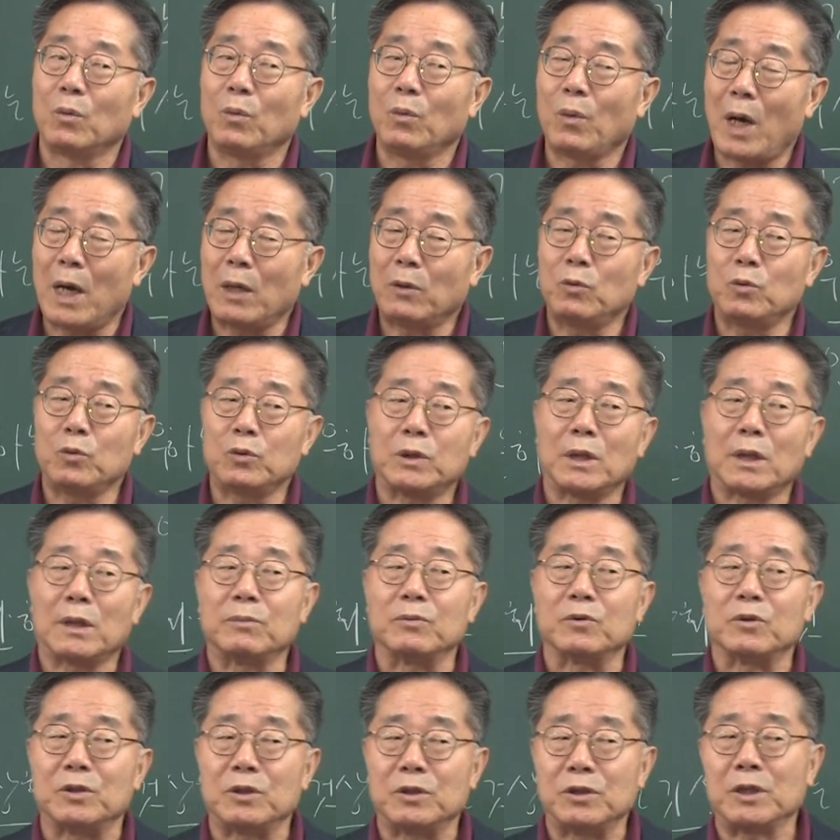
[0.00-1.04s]
한국
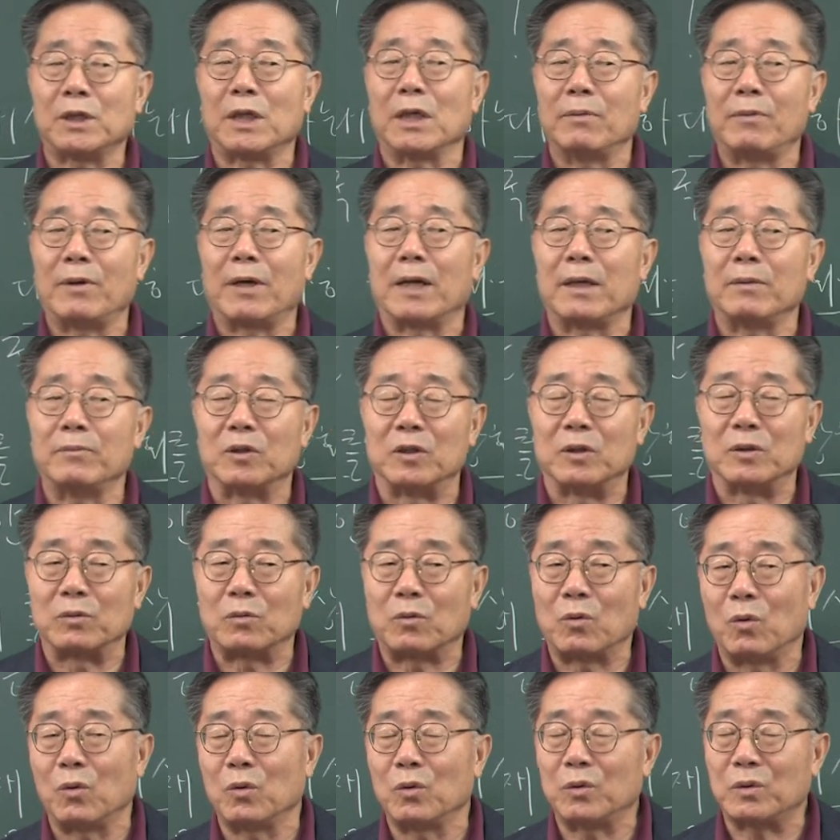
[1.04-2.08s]
사람은 쉽게
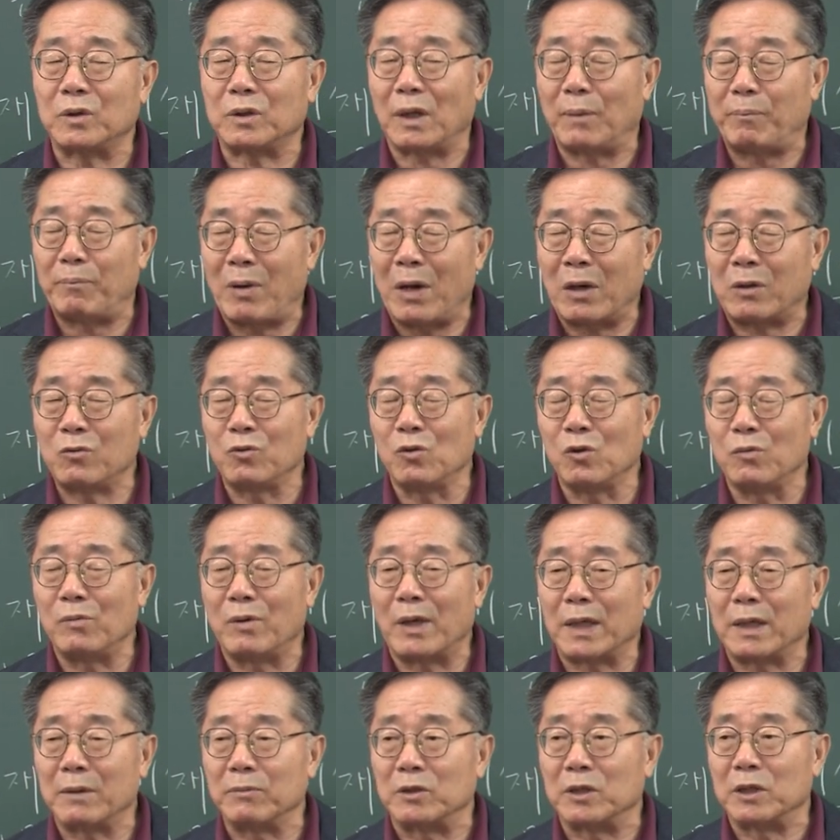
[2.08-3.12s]
말하면 그걸 바꾸어
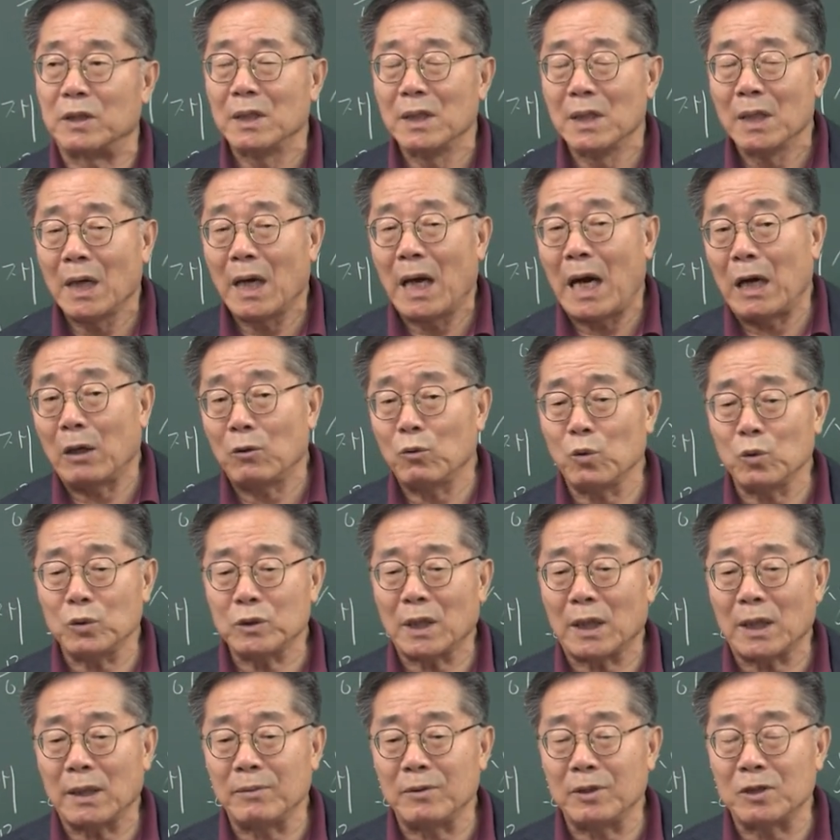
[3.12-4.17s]
말하면 한국
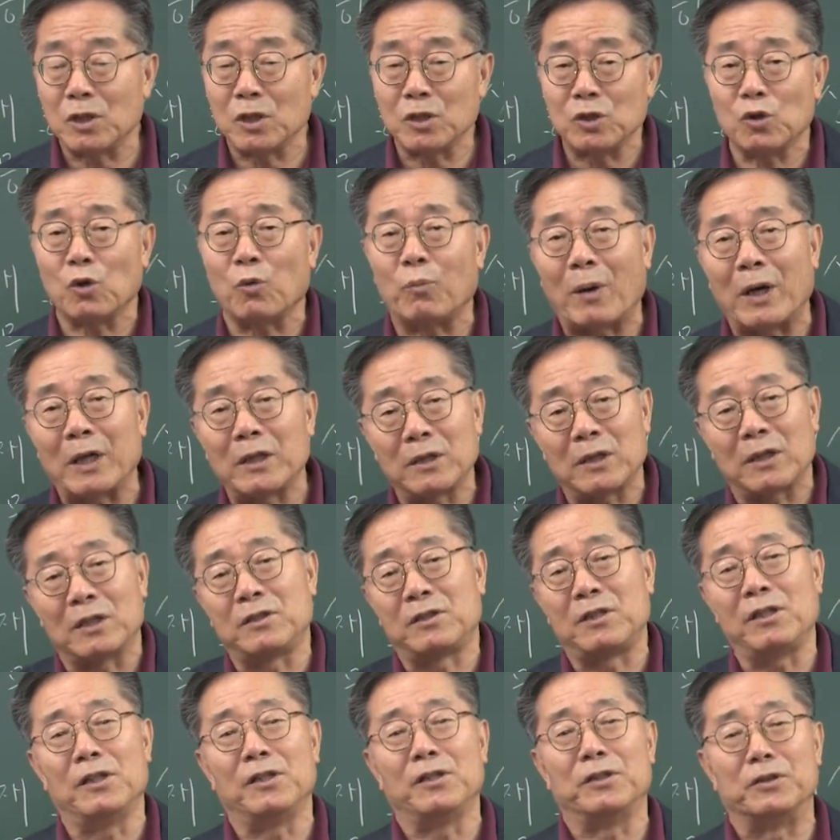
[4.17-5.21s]
사람이 스스로 발견한
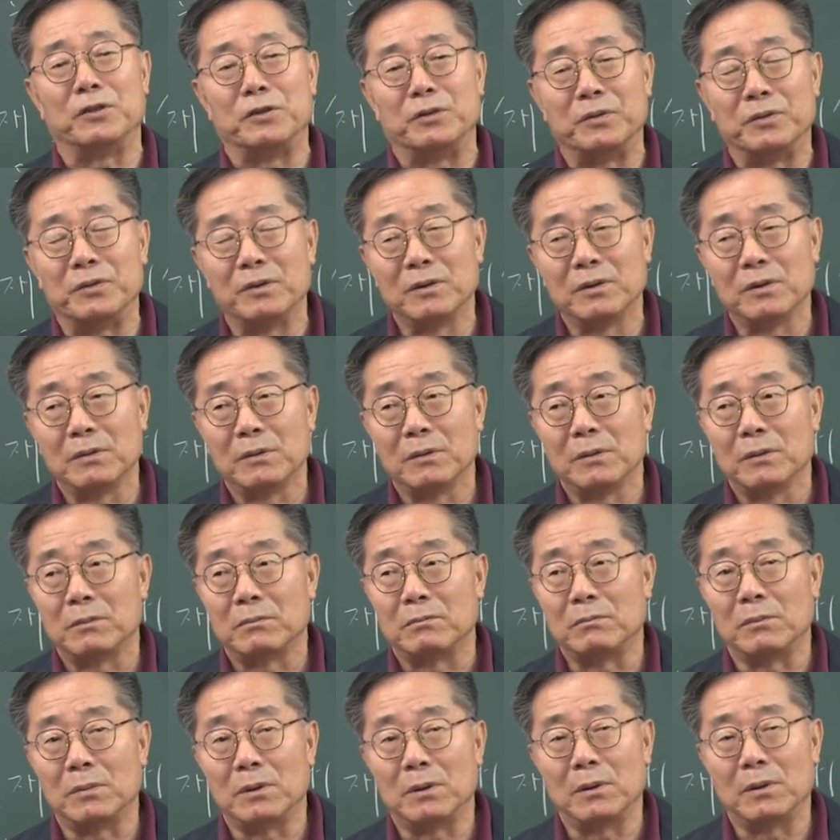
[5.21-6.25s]
진리는
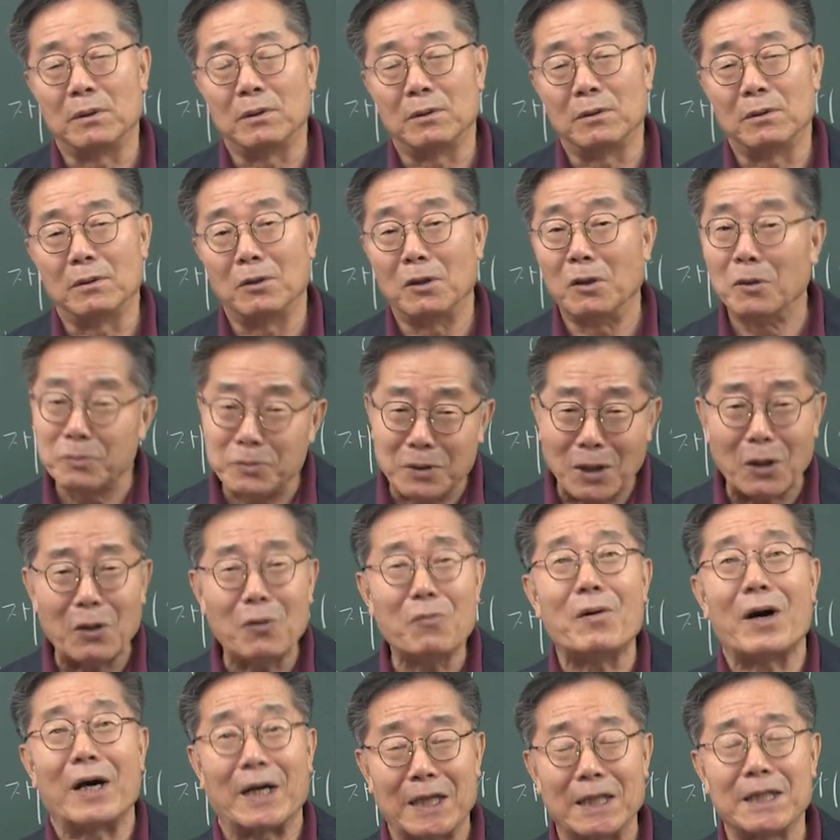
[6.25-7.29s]
뭐
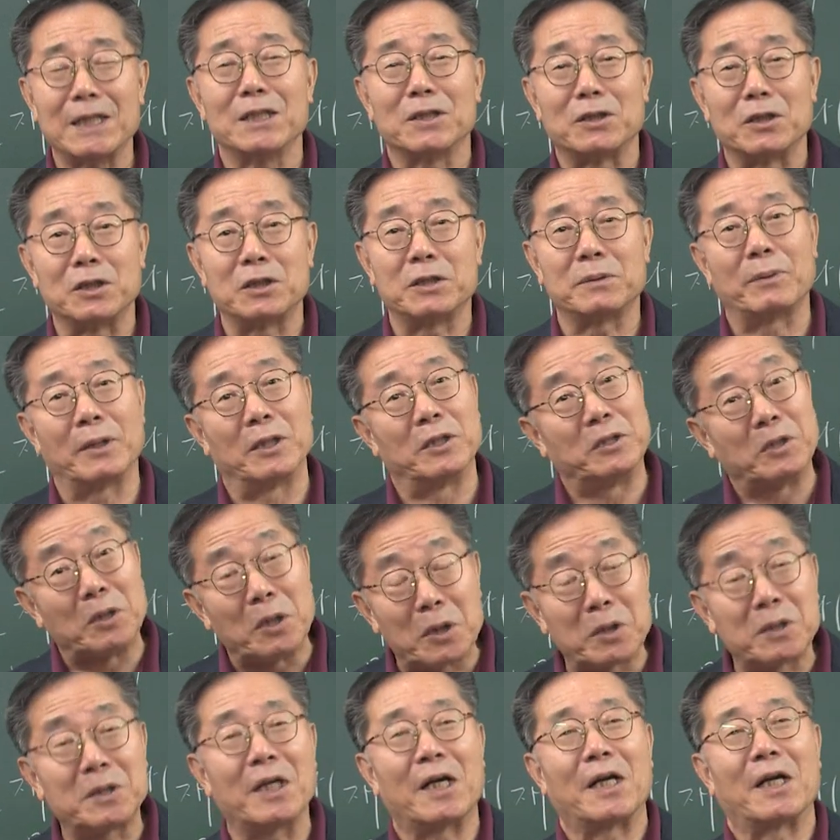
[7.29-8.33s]
없다고 말하기는 그렇지만
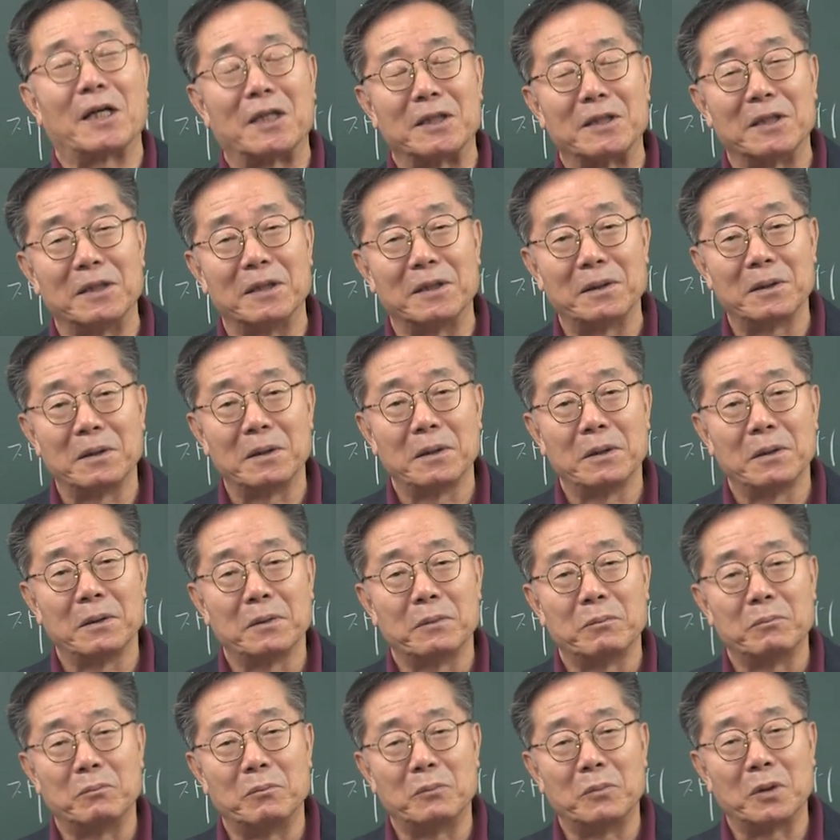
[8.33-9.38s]
적다라는 거야.
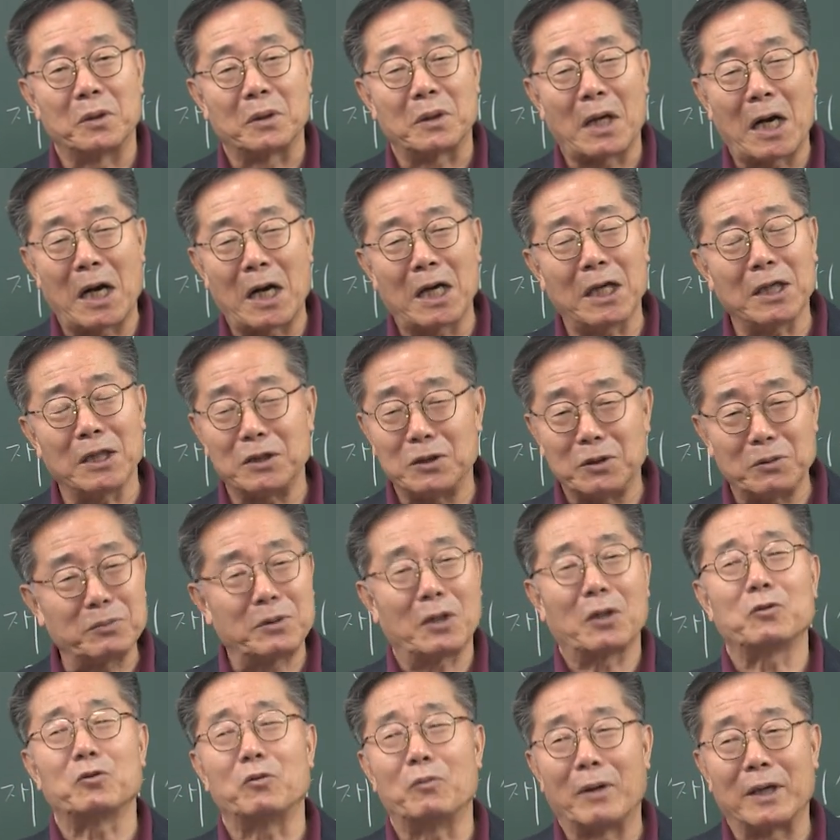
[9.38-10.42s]
뭐강하기는
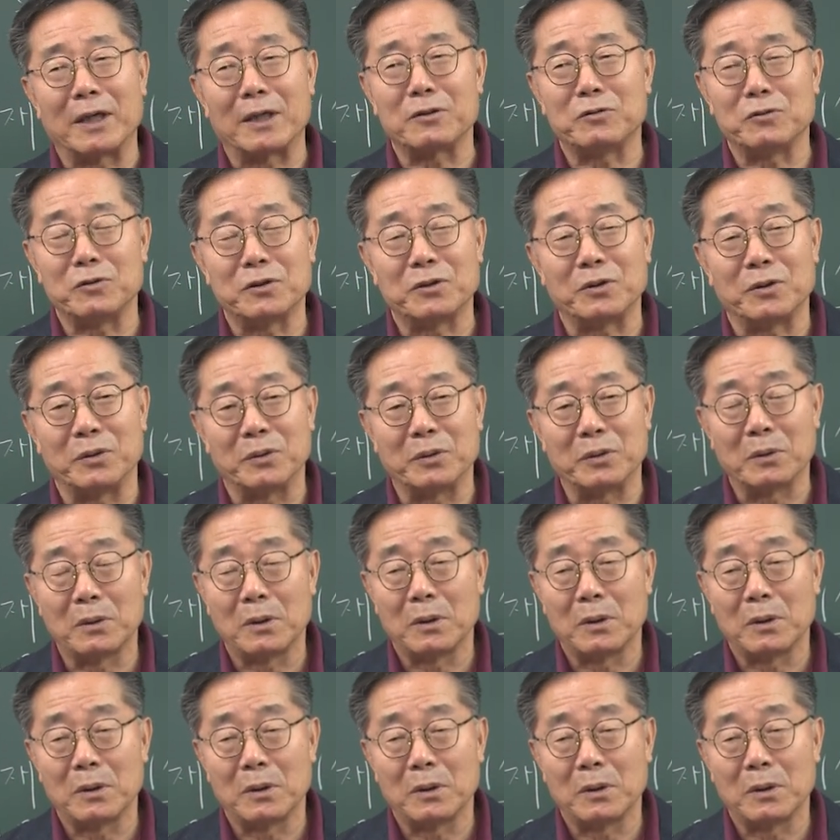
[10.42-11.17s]
없다고도 말할 수 있어요.